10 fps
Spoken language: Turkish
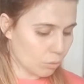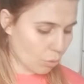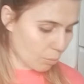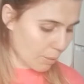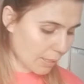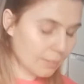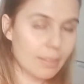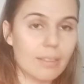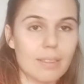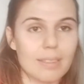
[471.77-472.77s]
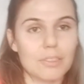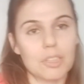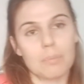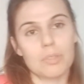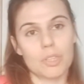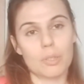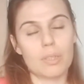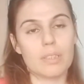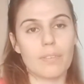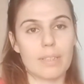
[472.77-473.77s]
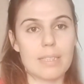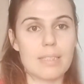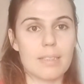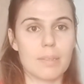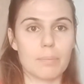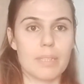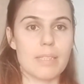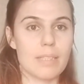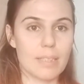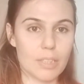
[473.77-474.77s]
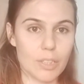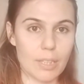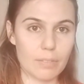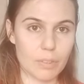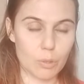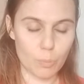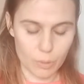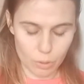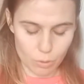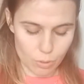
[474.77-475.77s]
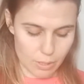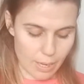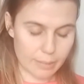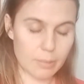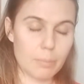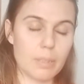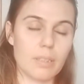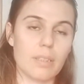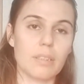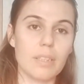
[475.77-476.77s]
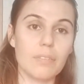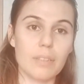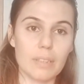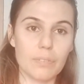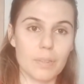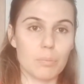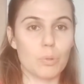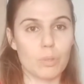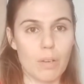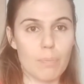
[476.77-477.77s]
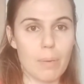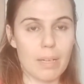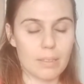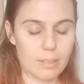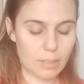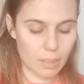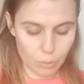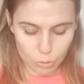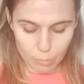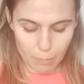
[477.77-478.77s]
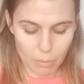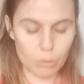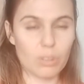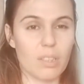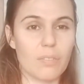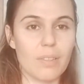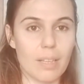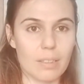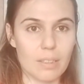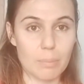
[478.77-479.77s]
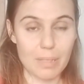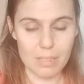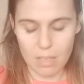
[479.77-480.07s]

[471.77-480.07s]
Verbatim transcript: Normalde e, canım çikolata falan istediğimde size geçen videomu da gösterdim. E, Lif Alif'in bu yulaf barlarını yiyorum ama onların fiyatları biraz